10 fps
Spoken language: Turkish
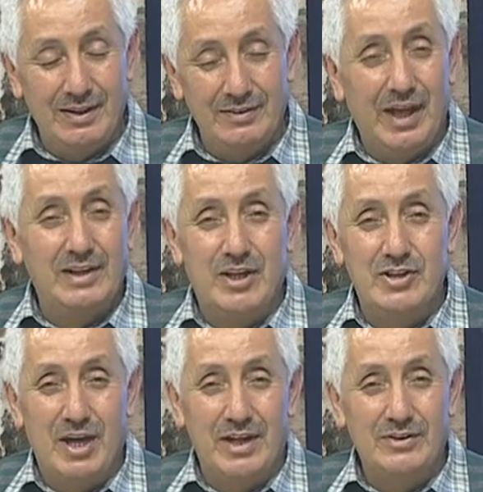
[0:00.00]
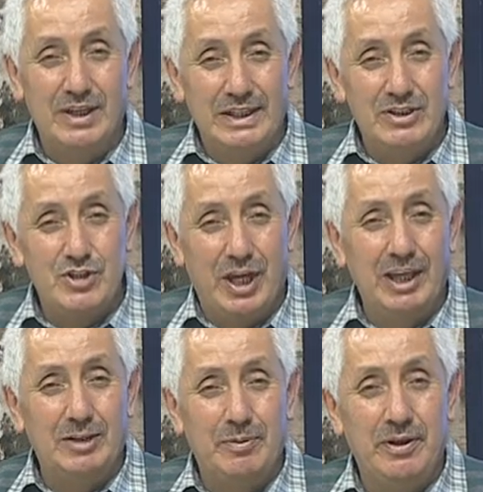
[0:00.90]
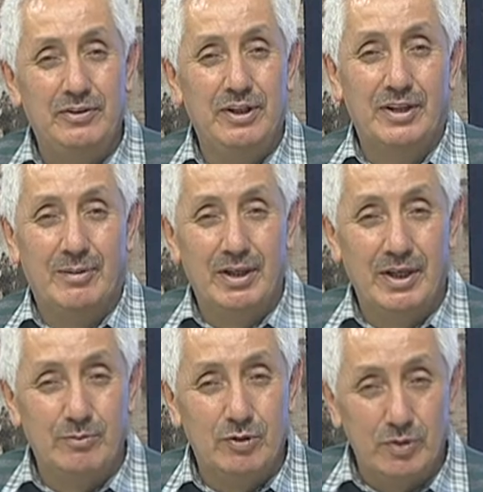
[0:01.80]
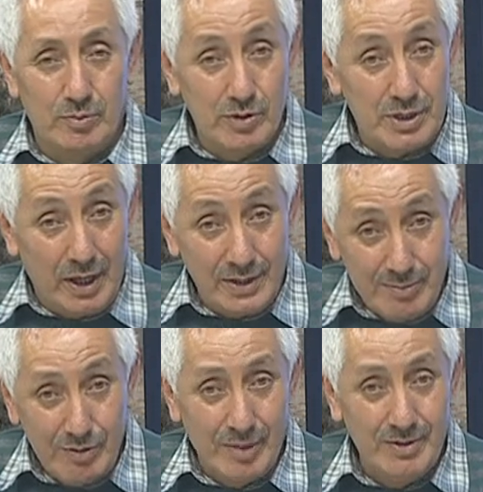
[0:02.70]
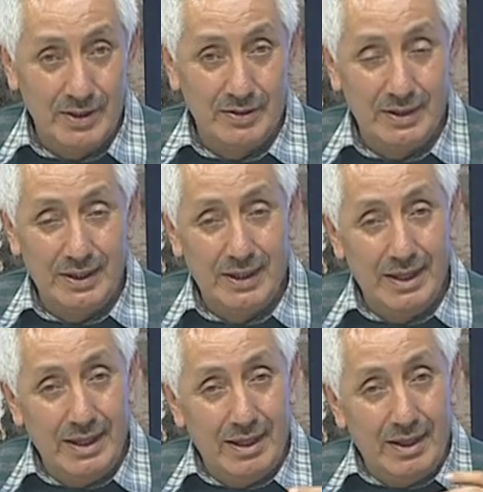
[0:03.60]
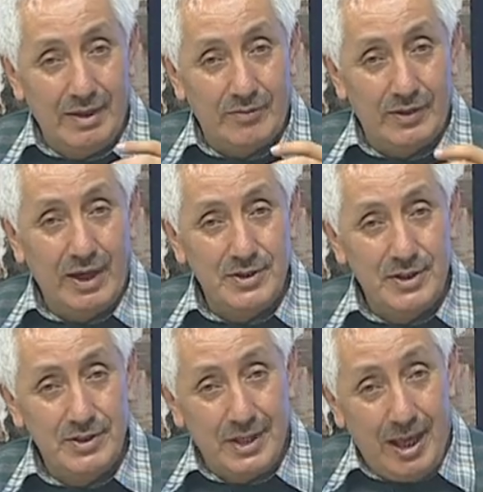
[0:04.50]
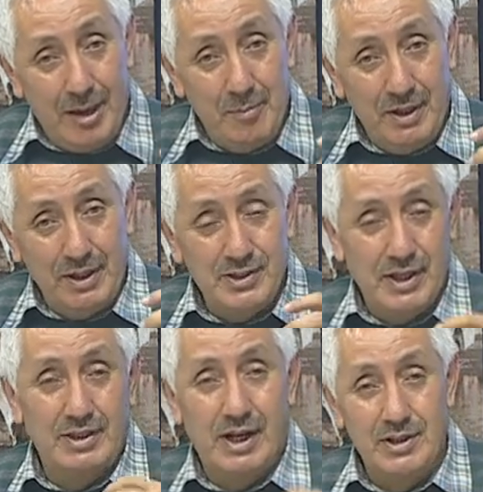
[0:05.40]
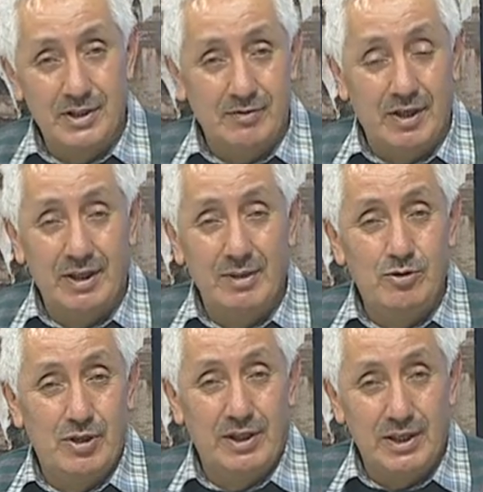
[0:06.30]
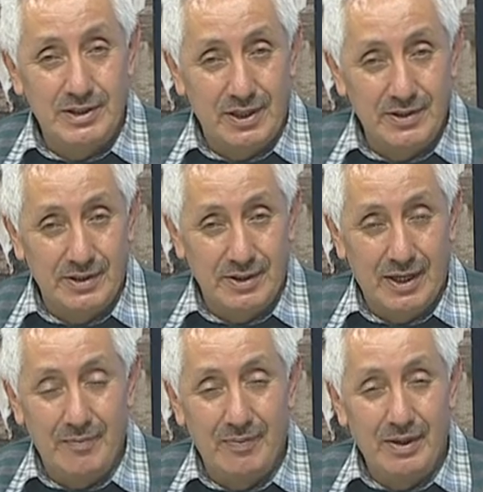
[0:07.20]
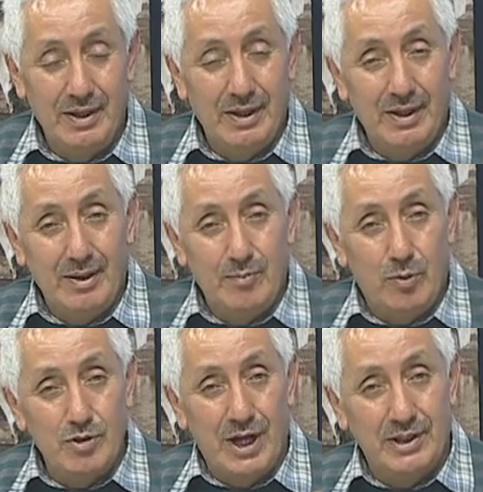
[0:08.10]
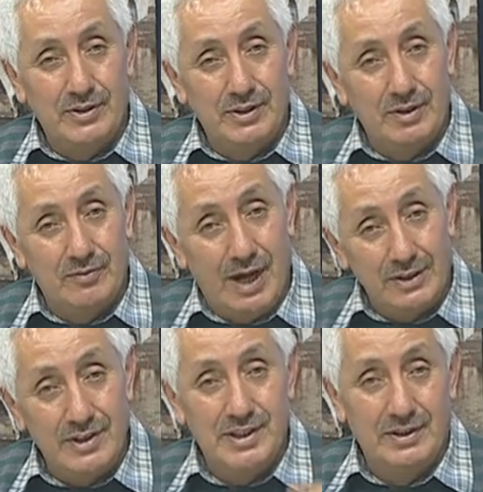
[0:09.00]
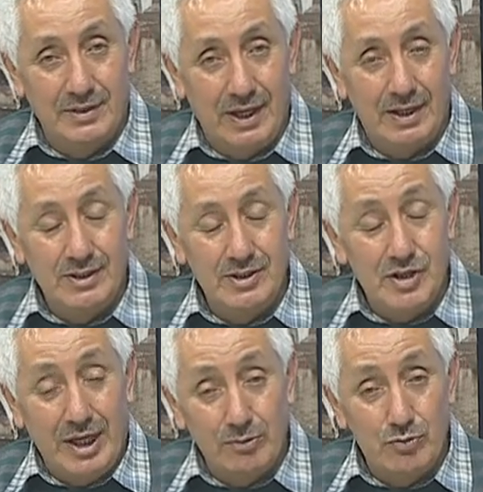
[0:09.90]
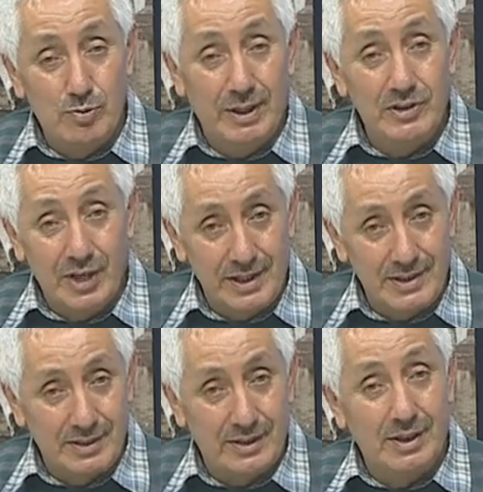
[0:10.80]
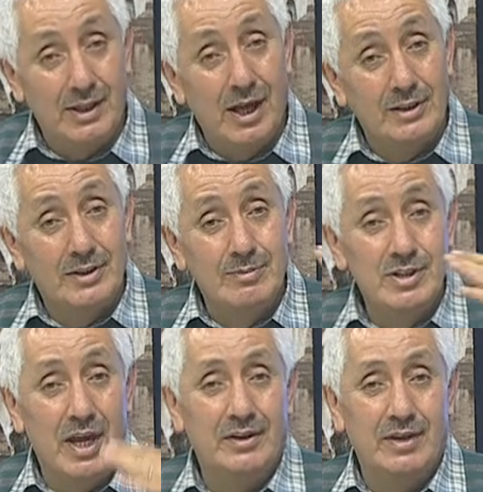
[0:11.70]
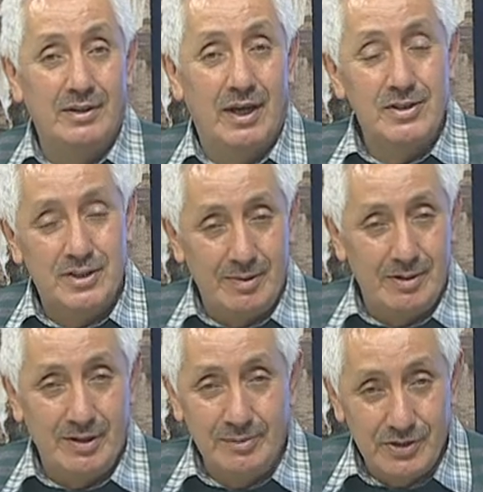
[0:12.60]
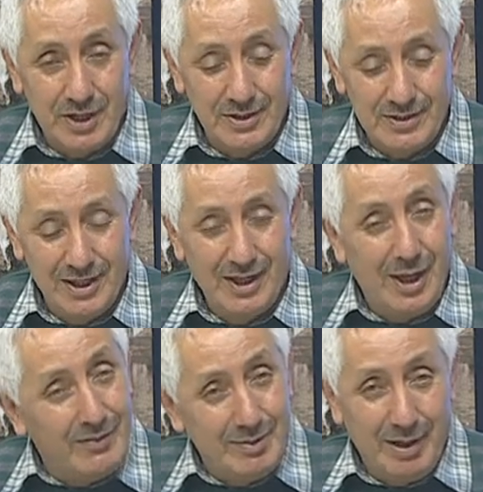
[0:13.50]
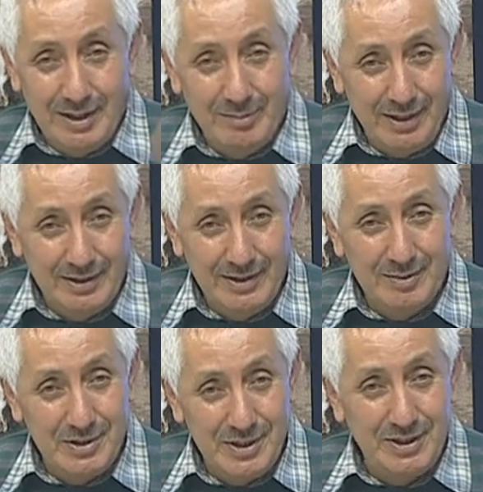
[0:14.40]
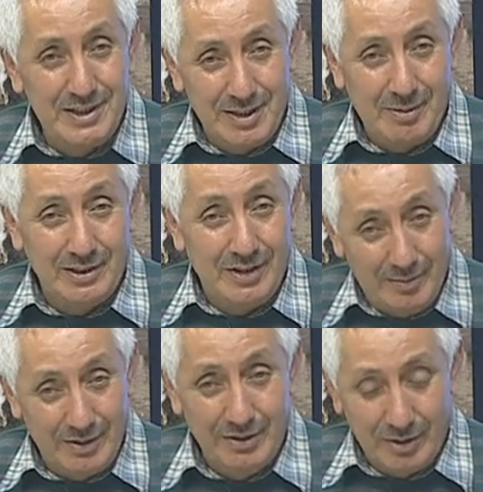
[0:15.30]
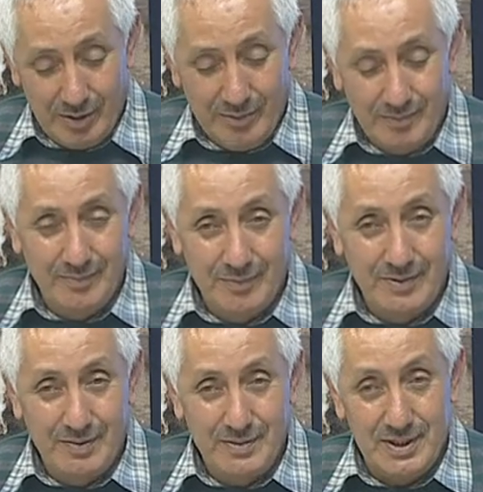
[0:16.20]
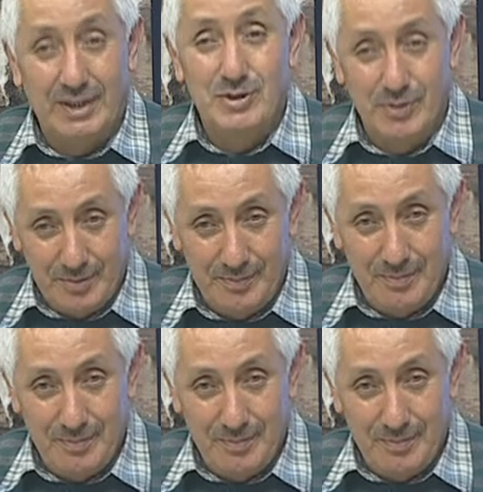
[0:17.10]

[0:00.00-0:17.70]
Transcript: değerli seyirciler, şehit bir din adamı müftümüz Kasım hocamızın Fransız emperyalistlere karşı verilen mücadele esnasında Pozantı Vadisi'nde şehit düşme hikayesini kaldığımız yerden açıklamaya devam edeceğiz. Efendim ayrılmayın, bizi izlemeye devam edin diyorum. Saygı sunuyorum.